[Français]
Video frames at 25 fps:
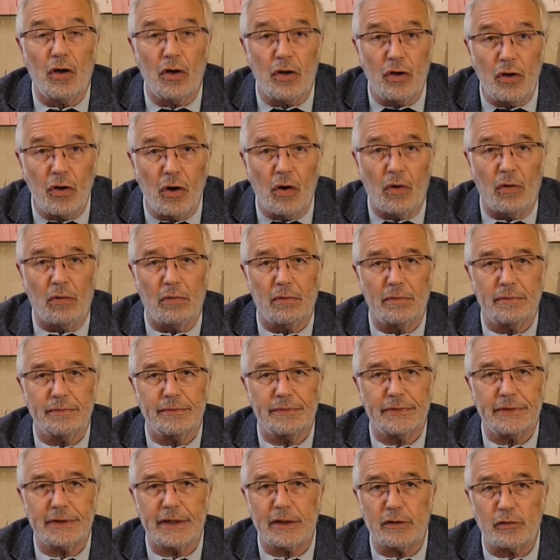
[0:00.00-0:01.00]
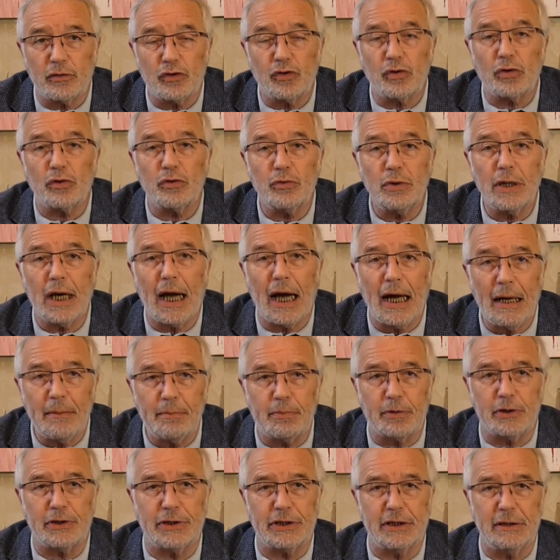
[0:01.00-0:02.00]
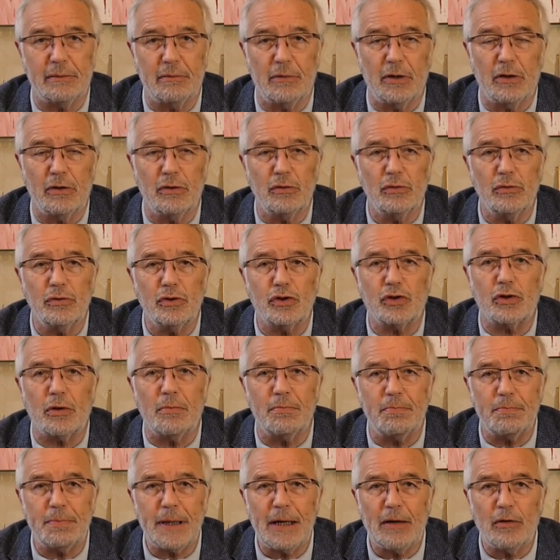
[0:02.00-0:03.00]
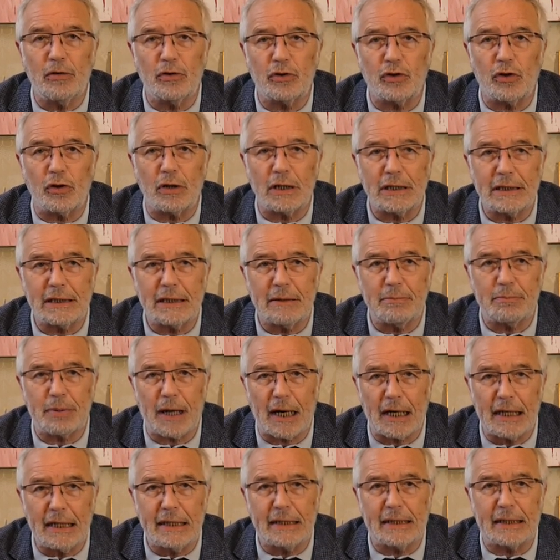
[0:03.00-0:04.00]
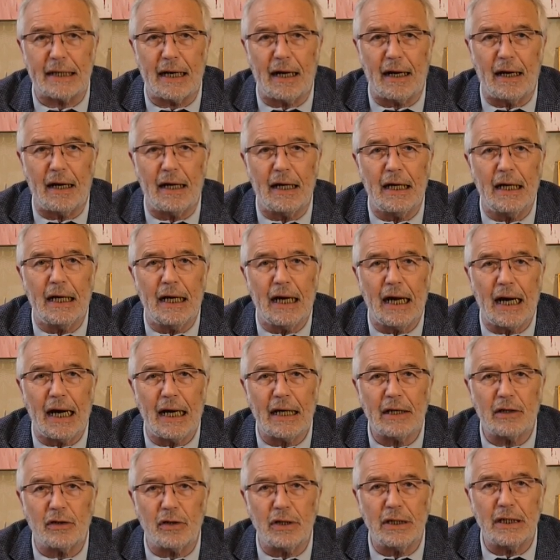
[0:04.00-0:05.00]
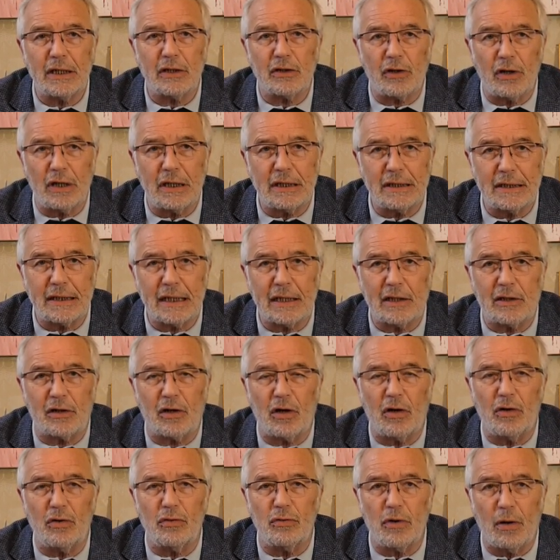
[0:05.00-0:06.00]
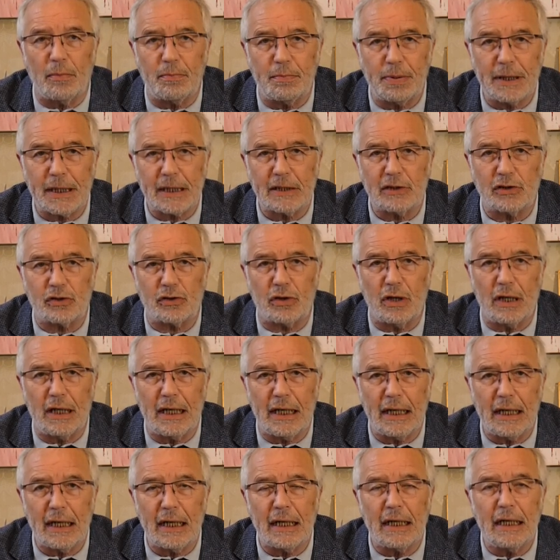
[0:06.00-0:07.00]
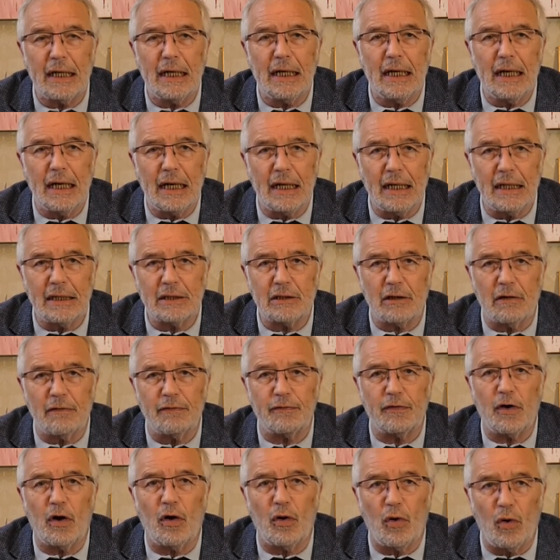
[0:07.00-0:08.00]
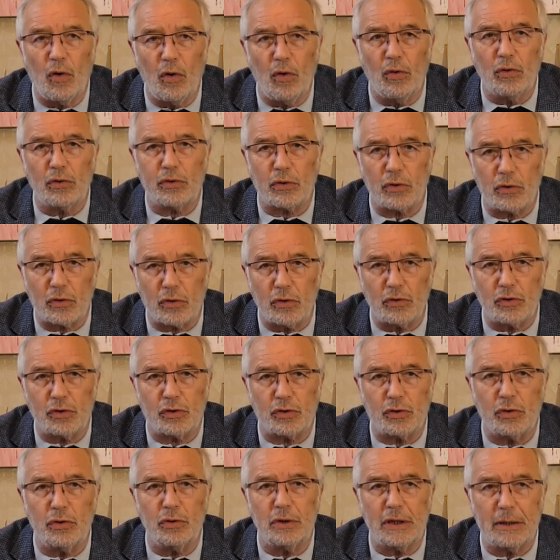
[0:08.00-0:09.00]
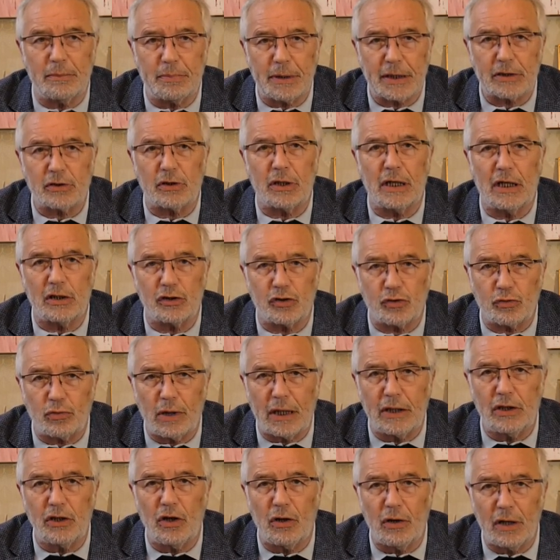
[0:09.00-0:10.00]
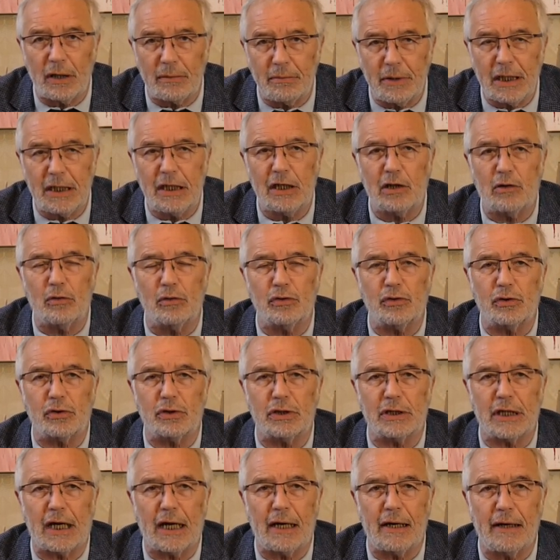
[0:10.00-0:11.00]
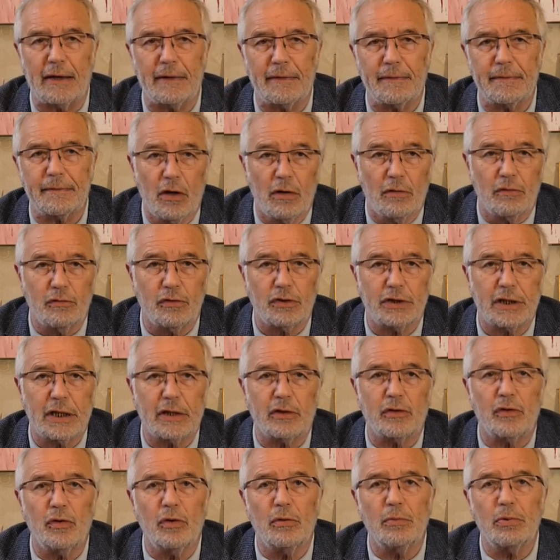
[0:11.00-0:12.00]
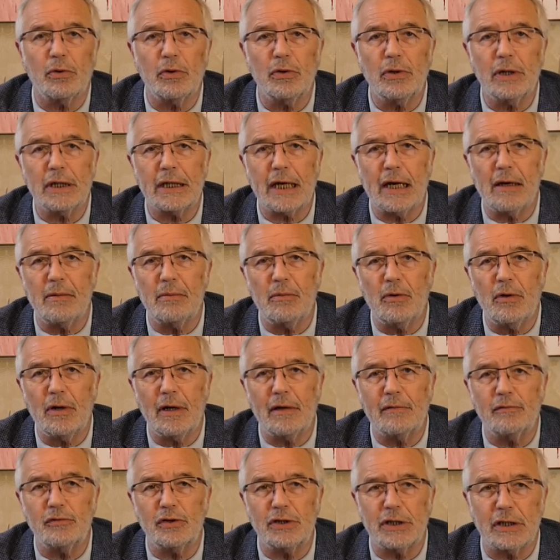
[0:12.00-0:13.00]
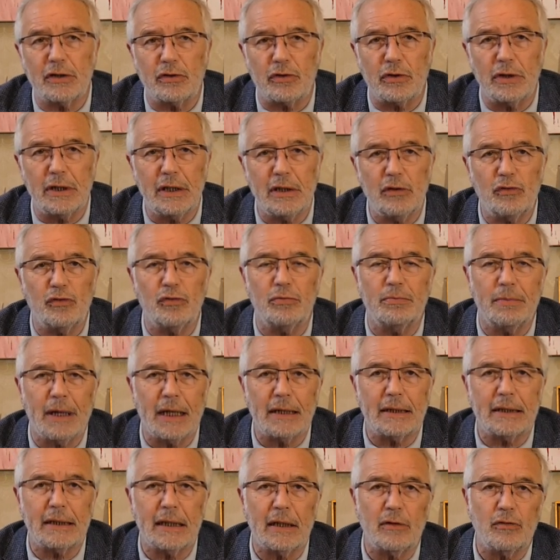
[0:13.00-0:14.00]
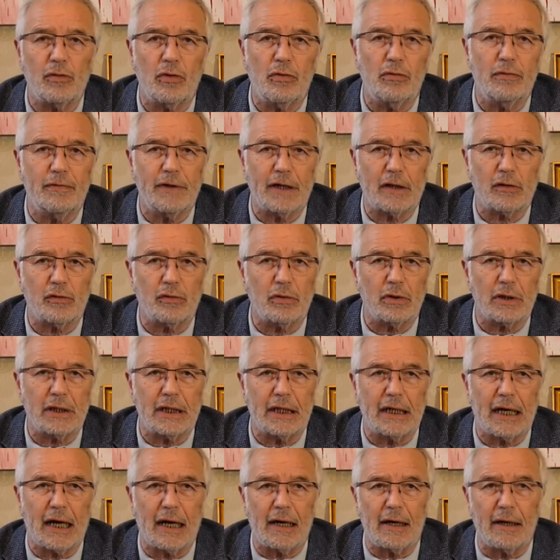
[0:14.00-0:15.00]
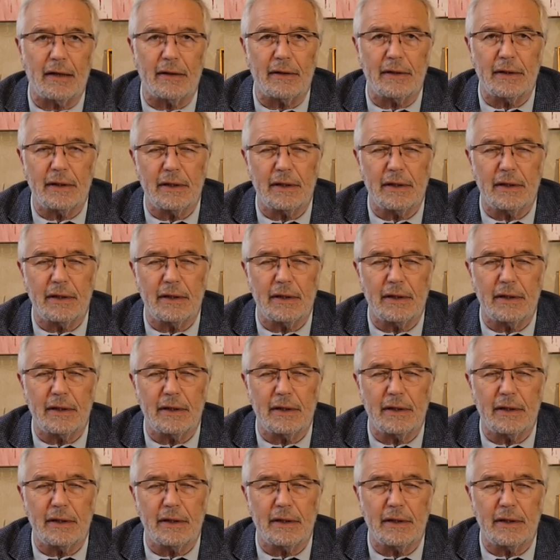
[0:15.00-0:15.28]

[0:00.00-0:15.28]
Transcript: Non, c'est aujourd'hui impossible. Nous ne sommes pas autorisés par l'État à accueillir dans les écoles ou en périscolaire les enfants autres que ceux des personnels soignants et médico sociaux Vous êtes nombreux également à vous étonner du maintien de l'ouverture des halles.